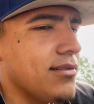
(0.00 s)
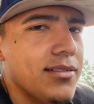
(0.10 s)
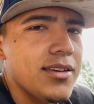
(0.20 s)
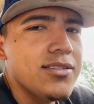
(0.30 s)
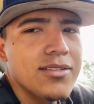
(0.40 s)

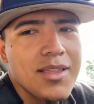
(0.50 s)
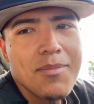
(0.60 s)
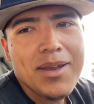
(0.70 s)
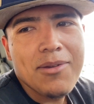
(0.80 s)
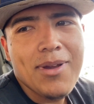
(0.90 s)
Y son de
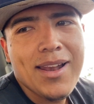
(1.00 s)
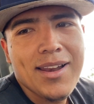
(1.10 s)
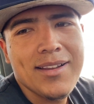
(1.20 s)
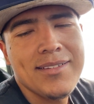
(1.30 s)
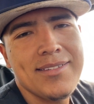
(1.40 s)
manivela
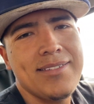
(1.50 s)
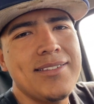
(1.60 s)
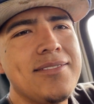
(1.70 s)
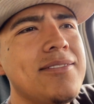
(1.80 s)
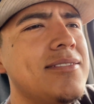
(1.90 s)

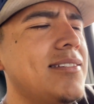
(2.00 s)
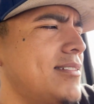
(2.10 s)
estos